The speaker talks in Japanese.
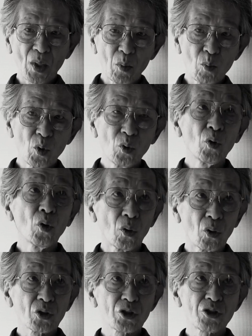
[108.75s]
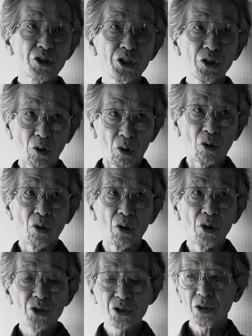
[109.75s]
物を土を
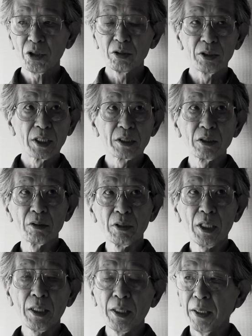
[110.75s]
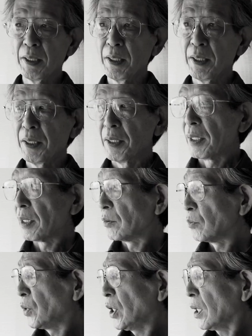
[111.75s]
ソイルですよね。あの
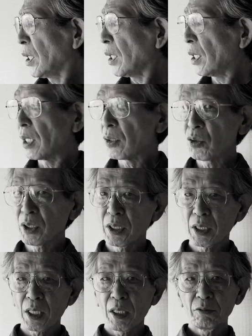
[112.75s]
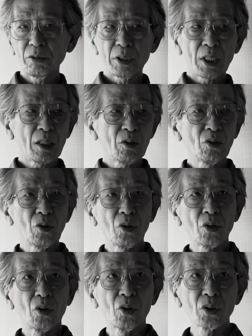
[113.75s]
みんなこうやってカウンターを
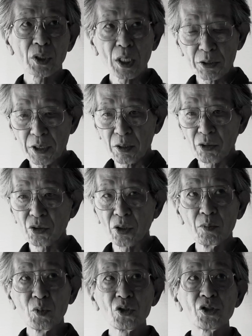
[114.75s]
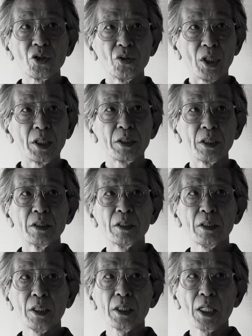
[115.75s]
たくさんの人が持つようになったんです
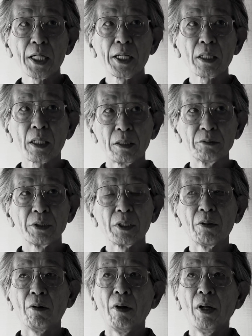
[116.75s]
ねガイアカウンターを。